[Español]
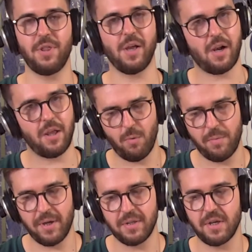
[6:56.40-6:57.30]
de Radio
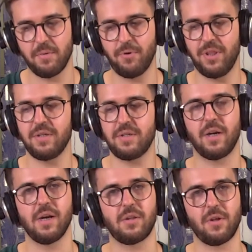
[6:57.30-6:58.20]
UMH. Pueden
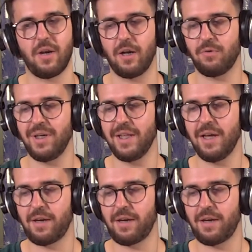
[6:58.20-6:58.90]
seguir toda la actualidad